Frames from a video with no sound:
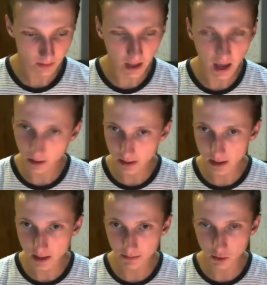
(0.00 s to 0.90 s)
Alors
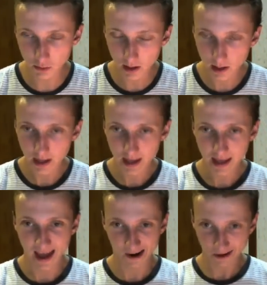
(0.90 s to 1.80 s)
sixième choix,
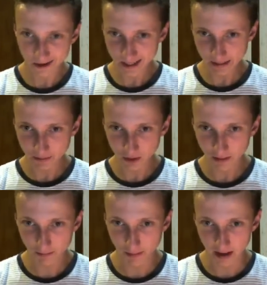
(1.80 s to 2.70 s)
alors le sixième choix
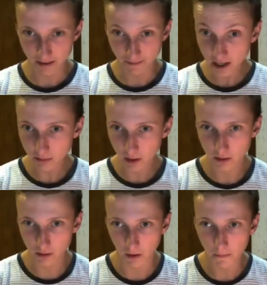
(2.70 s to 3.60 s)
va paraître vachement
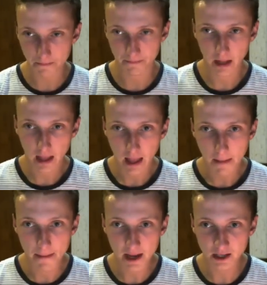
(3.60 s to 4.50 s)
étonnant.
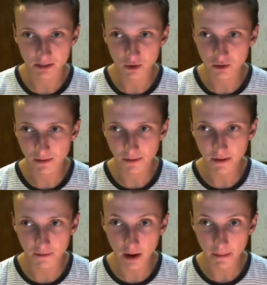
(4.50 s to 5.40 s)
Mais je me suis fait
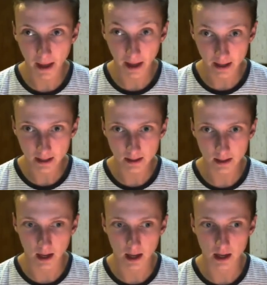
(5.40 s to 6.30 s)
voler ma
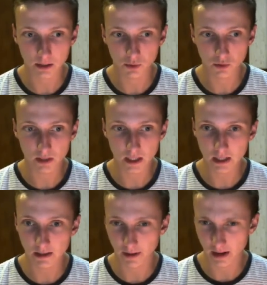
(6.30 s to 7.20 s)
reste et je me suis dit
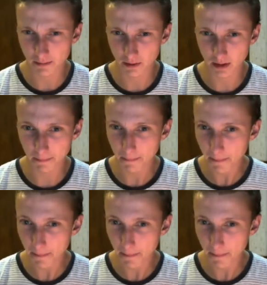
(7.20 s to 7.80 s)
qu'il valait peut-être pas